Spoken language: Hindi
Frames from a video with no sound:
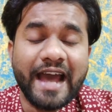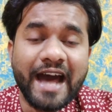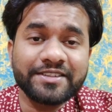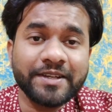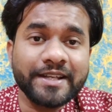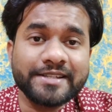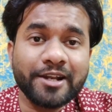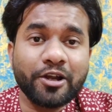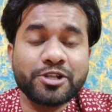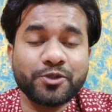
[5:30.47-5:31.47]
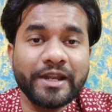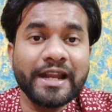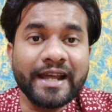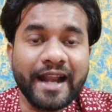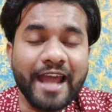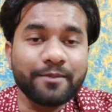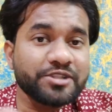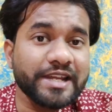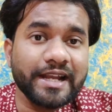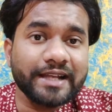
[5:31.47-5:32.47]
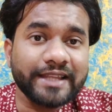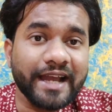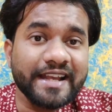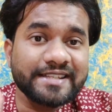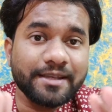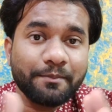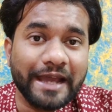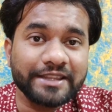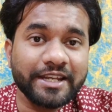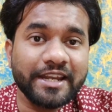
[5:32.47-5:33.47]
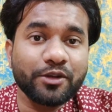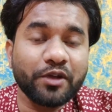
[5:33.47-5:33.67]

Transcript: आंद्रे रसल और सुनील नारायण मुझे नहीं लगता इससे बेहतरीन